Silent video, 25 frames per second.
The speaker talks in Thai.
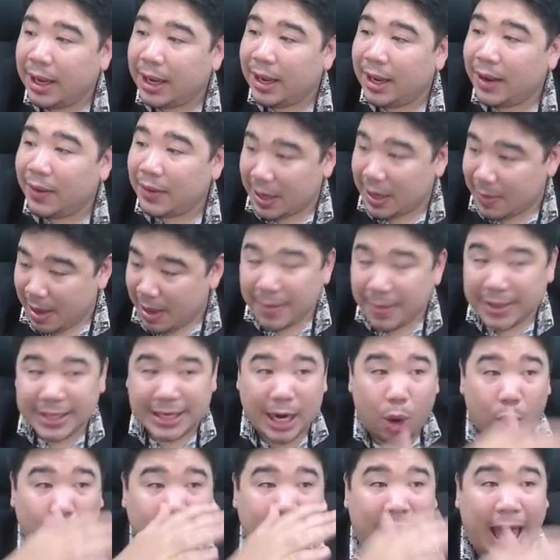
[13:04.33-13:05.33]
เห็นไหมมันจะ
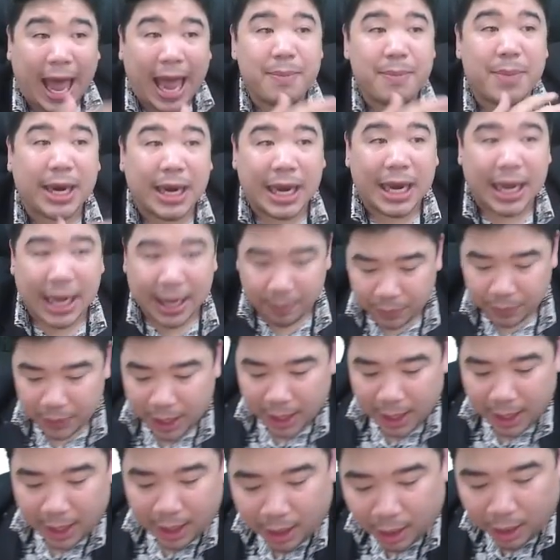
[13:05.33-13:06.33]
ลงท้ายเหมือนเดิม
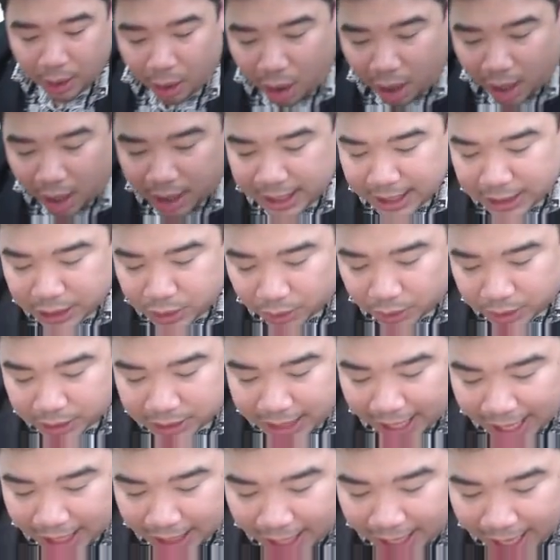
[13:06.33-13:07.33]
ข้อนี้สนใจ
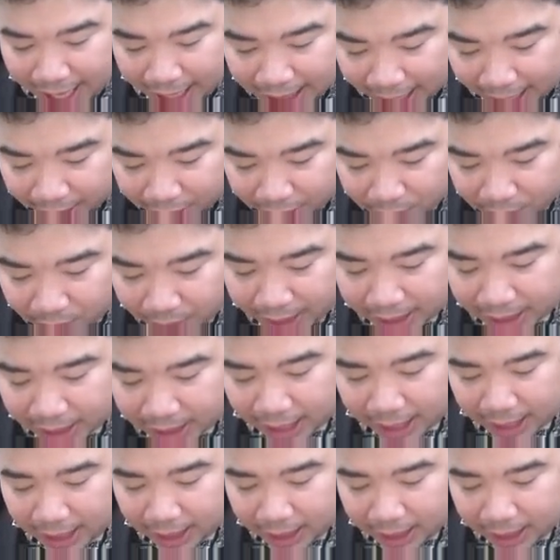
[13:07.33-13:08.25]
เลขหลักหน่วยนะฮะ